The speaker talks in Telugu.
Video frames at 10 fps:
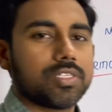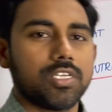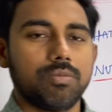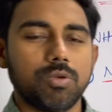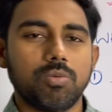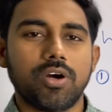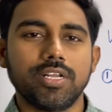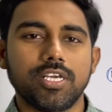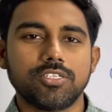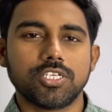ఇప్పుడు బాడీ
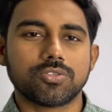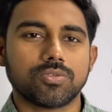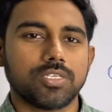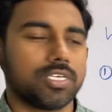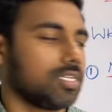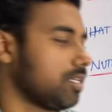ఏం చేస్తుంది